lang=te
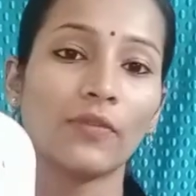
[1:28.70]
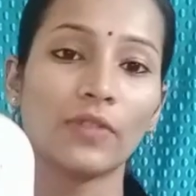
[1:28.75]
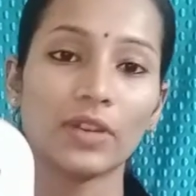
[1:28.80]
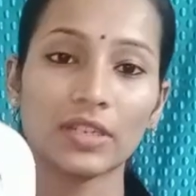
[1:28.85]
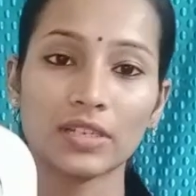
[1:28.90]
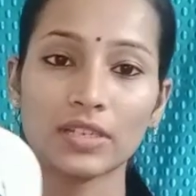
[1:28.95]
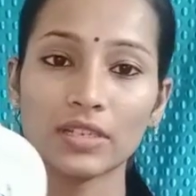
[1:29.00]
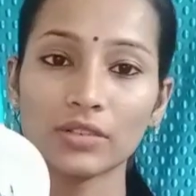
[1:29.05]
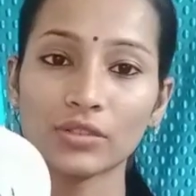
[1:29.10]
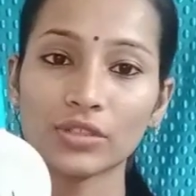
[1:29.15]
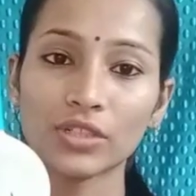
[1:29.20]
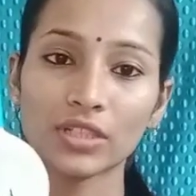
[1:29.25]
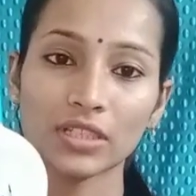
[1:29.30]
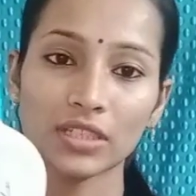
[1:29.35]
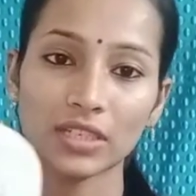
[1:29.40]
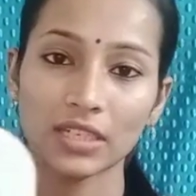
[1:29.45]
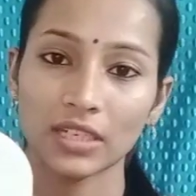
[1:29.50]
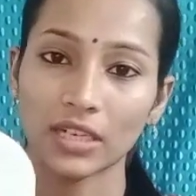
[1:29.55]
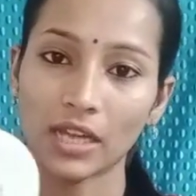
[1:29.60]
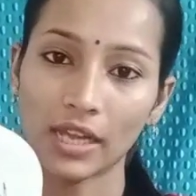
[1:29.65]
ఫస్ట్
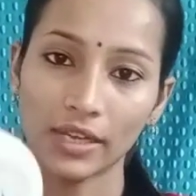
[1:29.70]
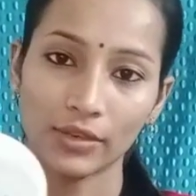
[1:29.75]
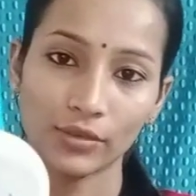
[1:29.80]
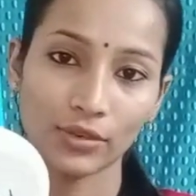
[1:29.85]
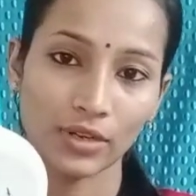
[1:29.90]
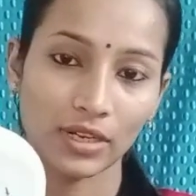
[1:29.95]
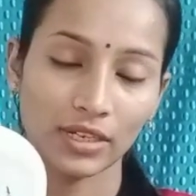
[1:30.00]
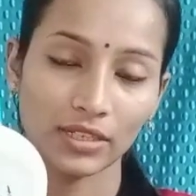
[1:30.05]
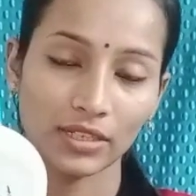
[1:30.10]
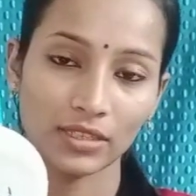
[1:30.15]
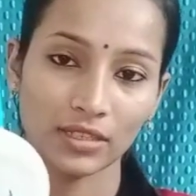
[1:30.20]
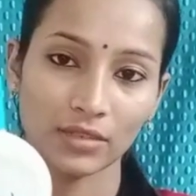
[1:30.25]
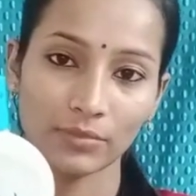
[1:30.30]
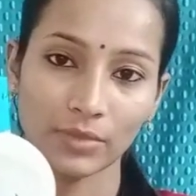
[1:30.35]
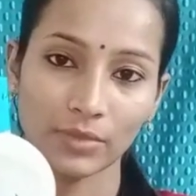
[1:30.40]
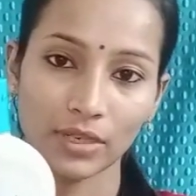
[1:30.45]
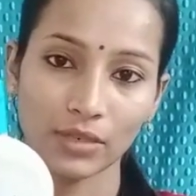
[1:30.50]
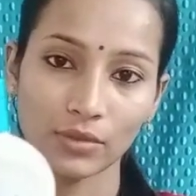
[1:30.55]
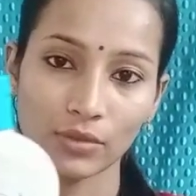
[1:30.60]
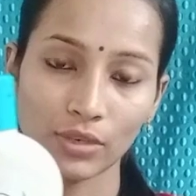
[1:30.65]
వచ్చేసి నేను ఆయుర్ క్లిన్జింగ్
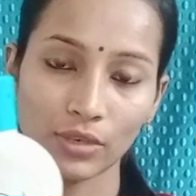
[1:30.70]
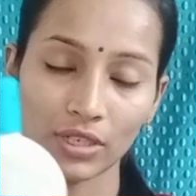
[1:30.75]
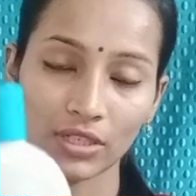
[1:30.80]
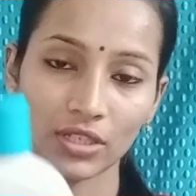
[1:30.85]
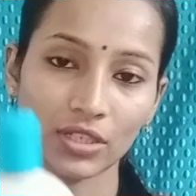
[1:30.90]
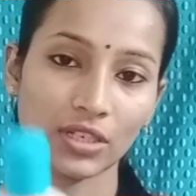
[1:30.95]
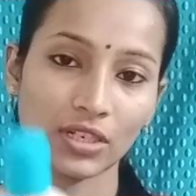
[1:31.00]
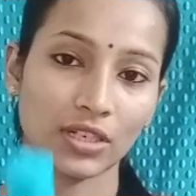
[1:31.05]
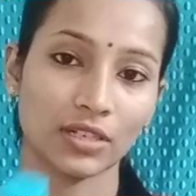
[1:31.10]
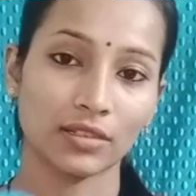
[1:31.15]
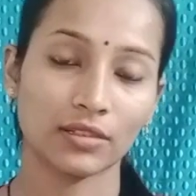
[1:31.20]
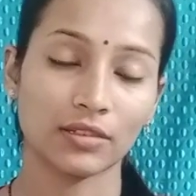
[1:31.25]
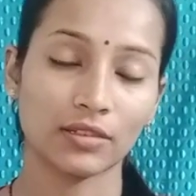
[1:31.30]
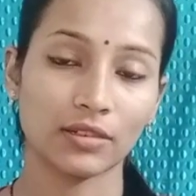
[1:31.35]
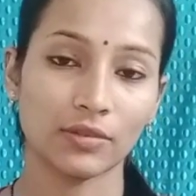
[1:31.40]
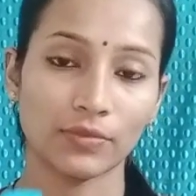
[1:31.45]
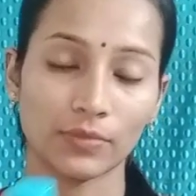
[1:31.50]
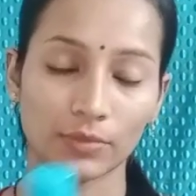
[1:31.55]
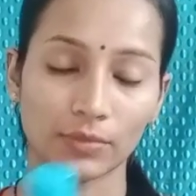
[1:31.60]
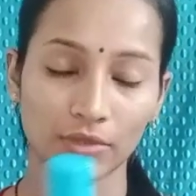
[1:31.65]
మిల్క్ గురించి
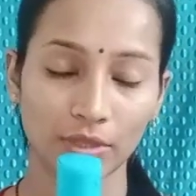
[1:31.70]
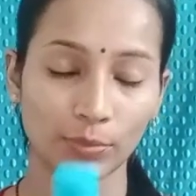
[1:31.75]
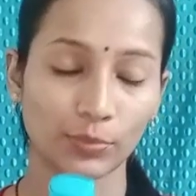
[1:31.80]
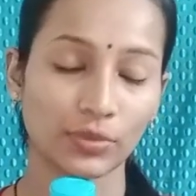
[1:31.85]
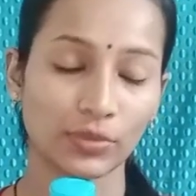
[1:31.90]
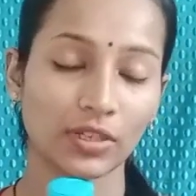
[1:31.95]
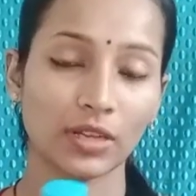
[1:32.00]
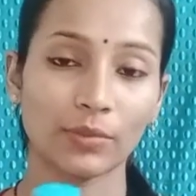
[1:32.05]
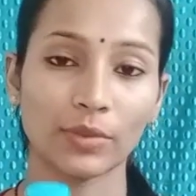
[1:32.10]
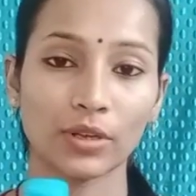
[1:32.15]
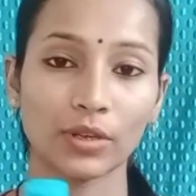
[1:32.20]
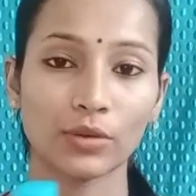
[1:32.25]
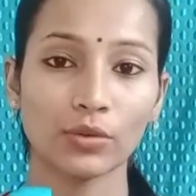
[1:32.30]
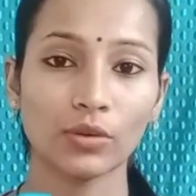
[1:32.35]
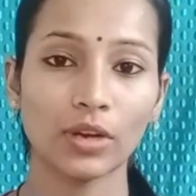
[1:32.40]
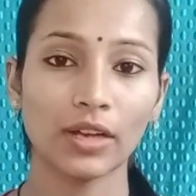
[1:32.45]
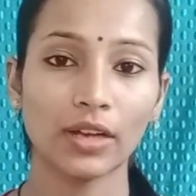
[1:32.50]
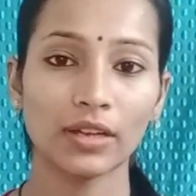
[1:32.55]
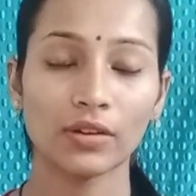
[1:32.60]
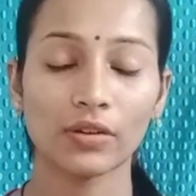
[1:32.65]
చేస్తున్నా చెప్తున్నాను మీకు
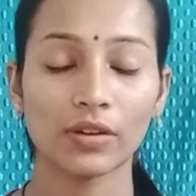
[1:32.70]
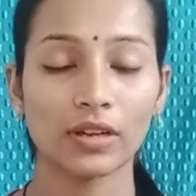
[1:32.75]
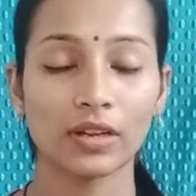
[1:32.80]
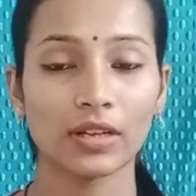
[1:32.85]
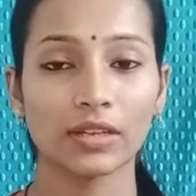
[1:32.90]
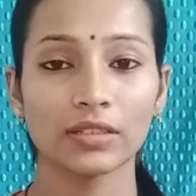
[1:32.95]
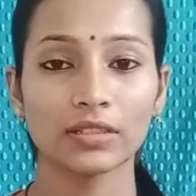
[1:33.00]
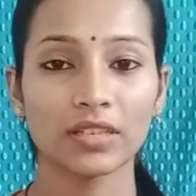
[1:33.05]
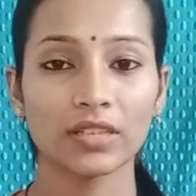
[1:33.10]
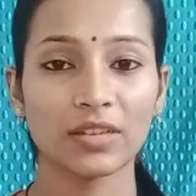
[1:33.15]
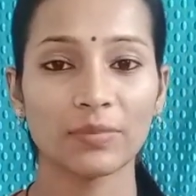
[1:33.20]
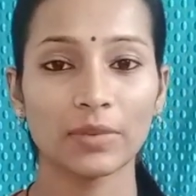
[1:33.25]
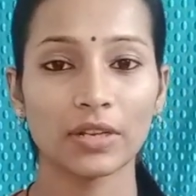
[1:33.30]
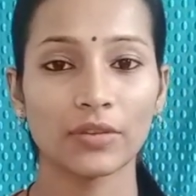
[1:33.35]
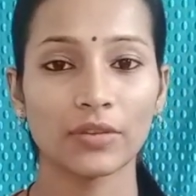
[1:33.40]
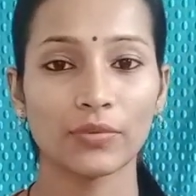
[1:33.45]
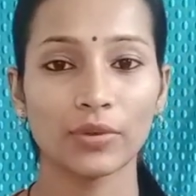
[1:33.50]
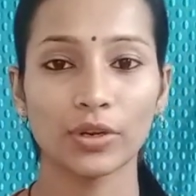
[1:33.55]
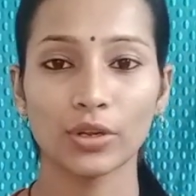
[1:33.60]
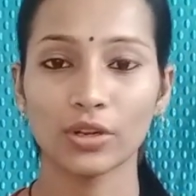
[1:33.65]
ఆయుర్ క్లిన్జింగ్
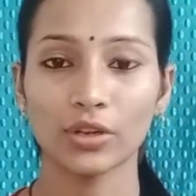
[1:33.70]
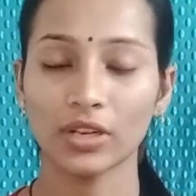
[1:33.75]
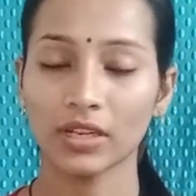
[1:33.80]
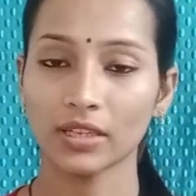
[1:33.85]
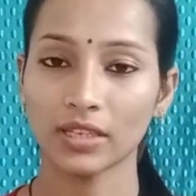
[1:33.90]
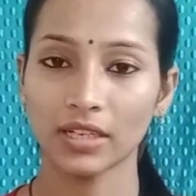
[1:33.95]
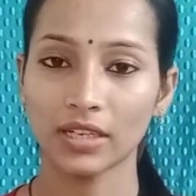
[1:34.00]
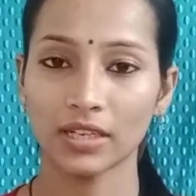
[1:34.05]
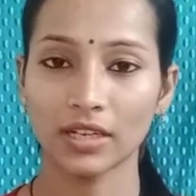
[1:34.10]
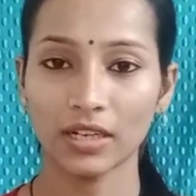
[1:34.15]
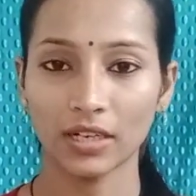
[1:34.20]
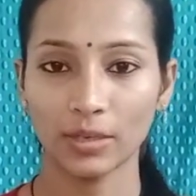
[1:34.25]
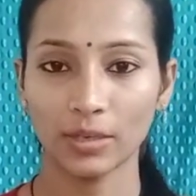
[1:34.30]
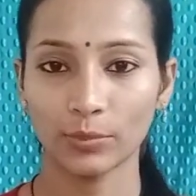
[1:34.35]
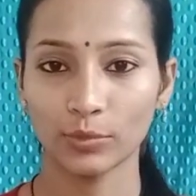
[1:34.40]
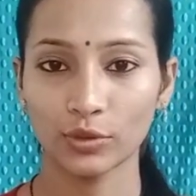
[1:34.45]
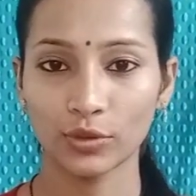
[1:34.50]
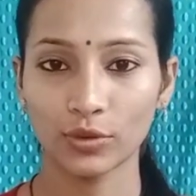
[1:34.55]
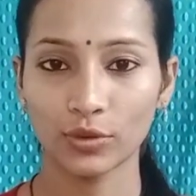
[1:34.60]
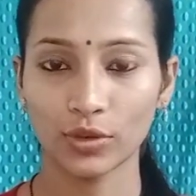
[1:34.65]
మిల్క్ వీడియో నేను దీనికంటే
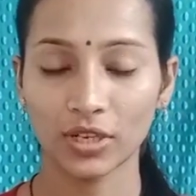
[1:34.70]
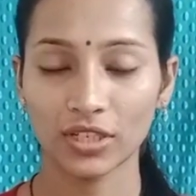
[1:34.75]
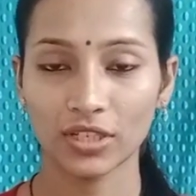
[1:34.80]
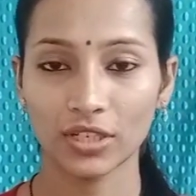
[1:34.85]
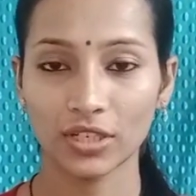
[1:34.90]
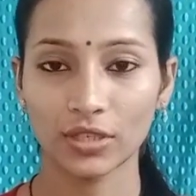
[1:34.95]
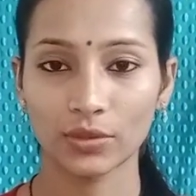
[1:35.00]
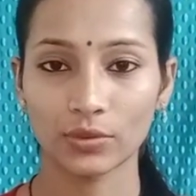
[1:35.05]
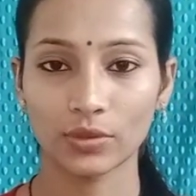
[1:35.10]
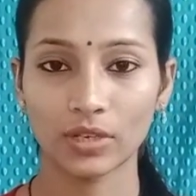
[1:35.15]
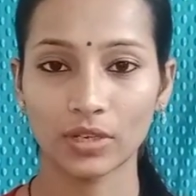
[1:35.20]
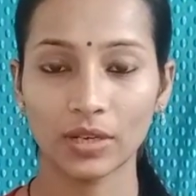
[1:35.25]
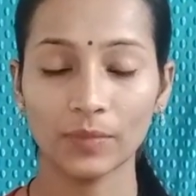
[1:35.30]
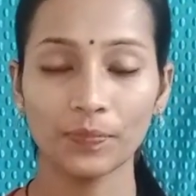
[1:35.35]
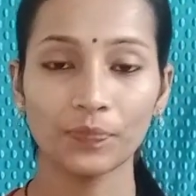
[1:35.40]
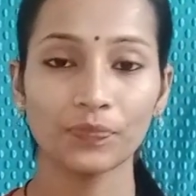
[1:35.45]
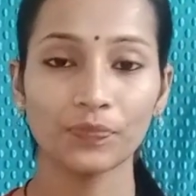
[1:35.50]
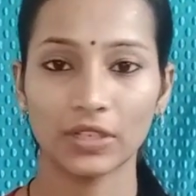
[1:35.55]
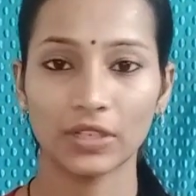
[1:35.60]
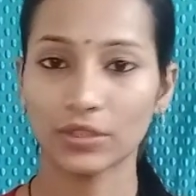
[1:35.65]
ముందు కూడా చేస్తున్నా
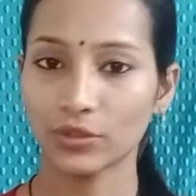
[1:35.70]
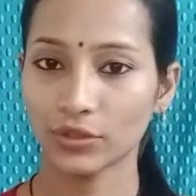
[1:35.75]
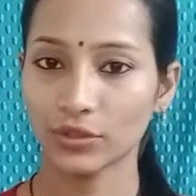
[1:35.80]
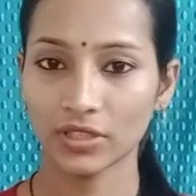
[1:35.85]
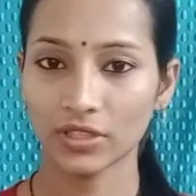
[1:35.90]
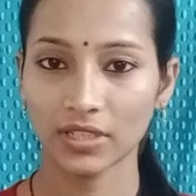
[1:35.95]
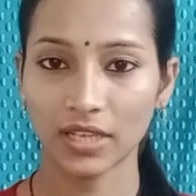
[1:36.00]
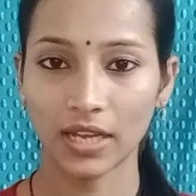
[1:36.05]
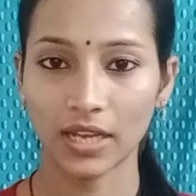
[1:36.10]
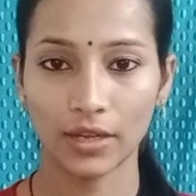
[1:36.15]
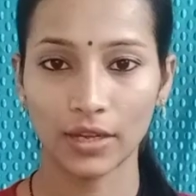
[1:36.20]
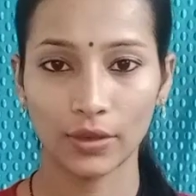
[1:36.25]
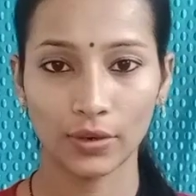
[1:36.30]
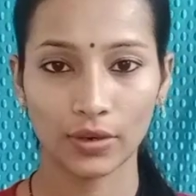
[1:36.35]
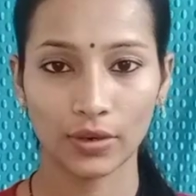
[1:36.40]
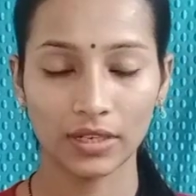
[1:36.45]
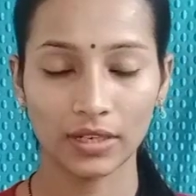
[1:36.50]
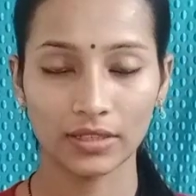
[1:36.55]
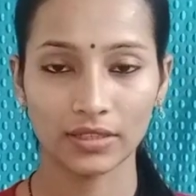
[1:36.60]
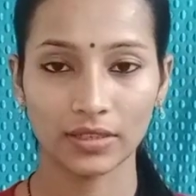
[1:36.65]
ఫస్ట్ వచ్చేసి ఆయుర్
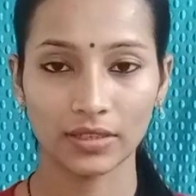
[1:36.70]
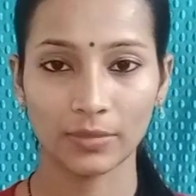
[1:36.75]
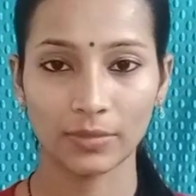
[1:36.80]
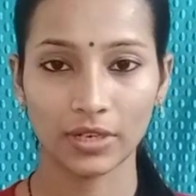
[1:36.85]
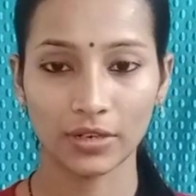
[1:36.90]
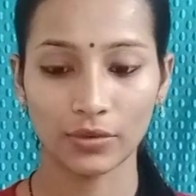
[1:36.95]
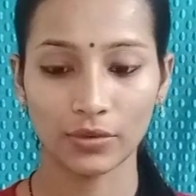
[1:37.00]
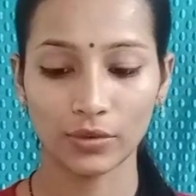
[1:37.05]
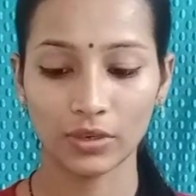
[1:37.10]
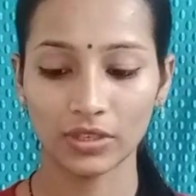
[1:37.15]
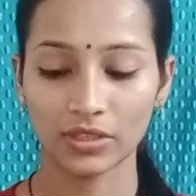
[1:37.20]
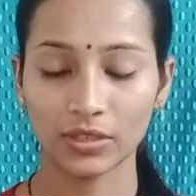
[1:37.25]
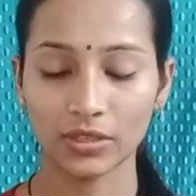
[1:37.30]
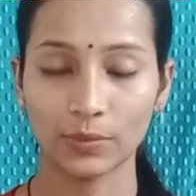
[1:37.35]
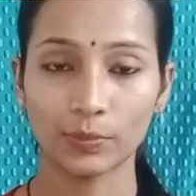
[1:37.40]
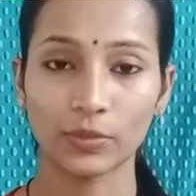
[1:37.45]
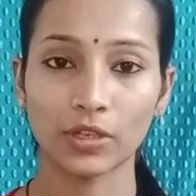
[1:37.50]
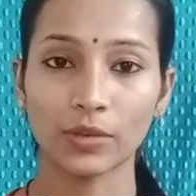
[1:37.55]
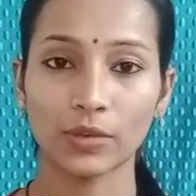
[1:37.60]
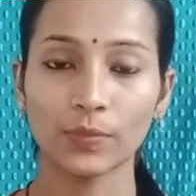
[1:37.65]
క్లిన్జింగ్ మిల్క్ గురించి
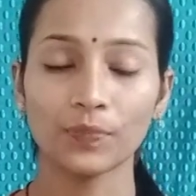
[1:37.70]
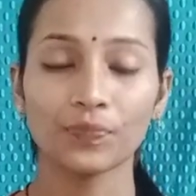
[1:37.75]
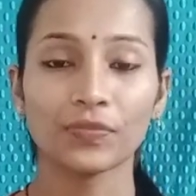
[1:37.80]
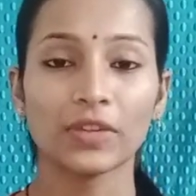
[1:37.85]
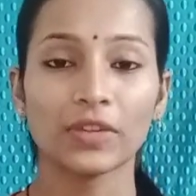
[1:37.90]
చెప్తాను